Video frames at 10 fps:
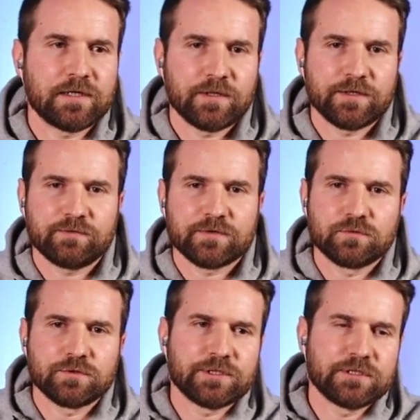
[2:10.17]
Aber ich
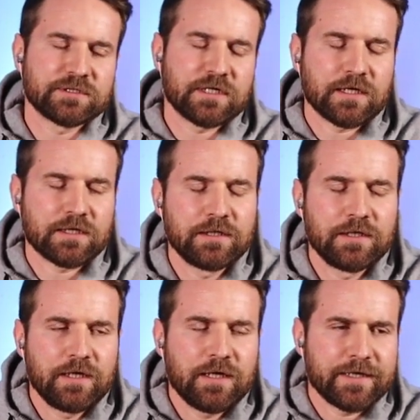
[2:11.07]
versuche jeden Tag
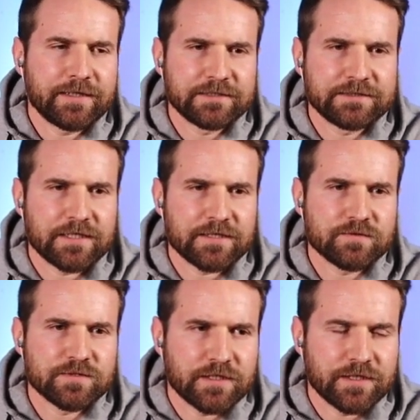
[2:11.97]
eigentlich da
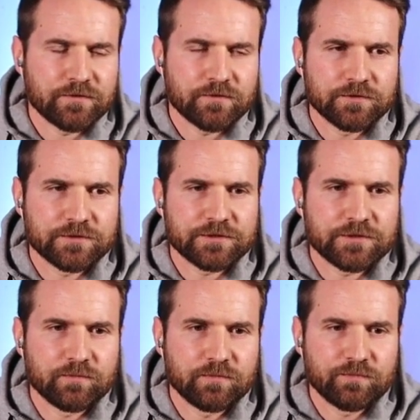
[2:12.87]
zu sein und
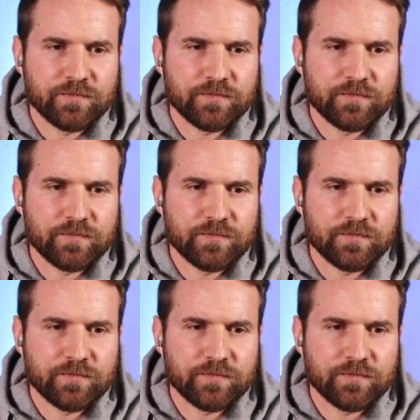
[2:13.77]
ähm,